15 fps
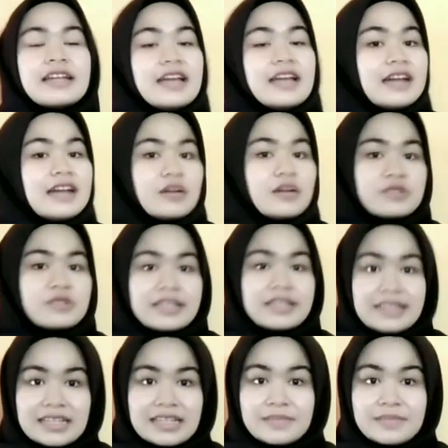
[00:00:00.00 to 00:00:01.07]
dan arus
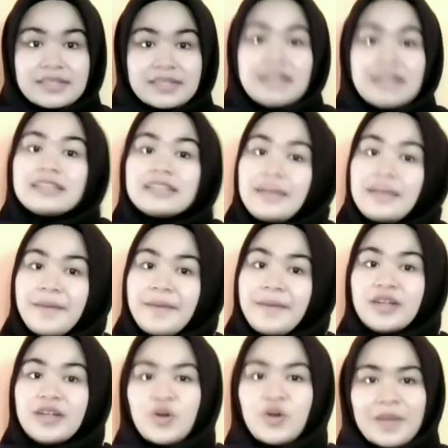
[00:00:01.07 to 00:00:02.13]
listrik sebesar
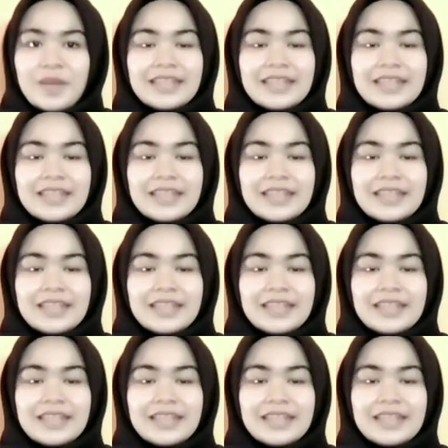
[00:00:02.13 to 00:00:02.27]
8,3